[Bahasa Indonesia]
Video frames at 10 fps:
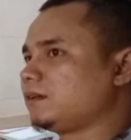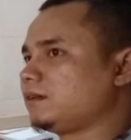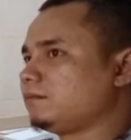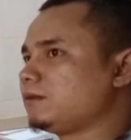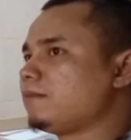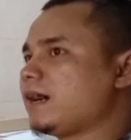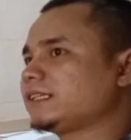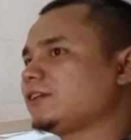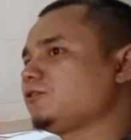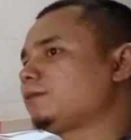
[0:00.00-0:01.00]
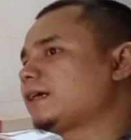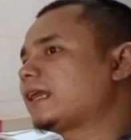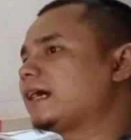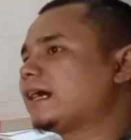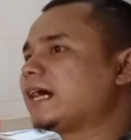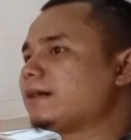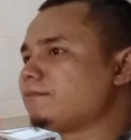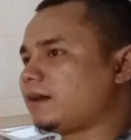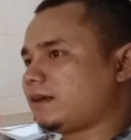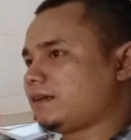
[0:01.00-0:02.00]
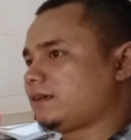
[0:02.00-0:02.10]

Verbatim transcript: membahas satu perkara agama,